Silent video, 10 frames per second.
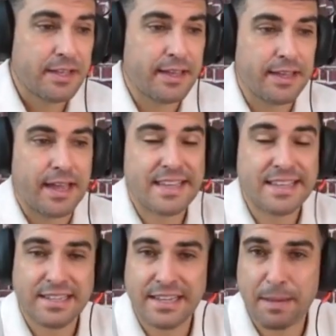eh, hay
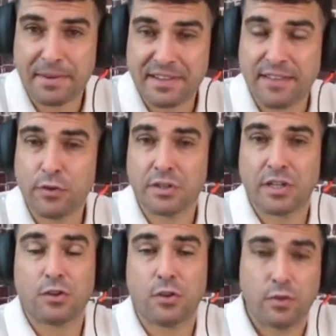que seguir apretando
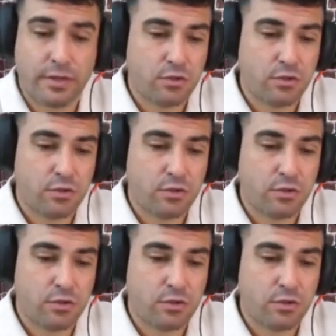entre todos.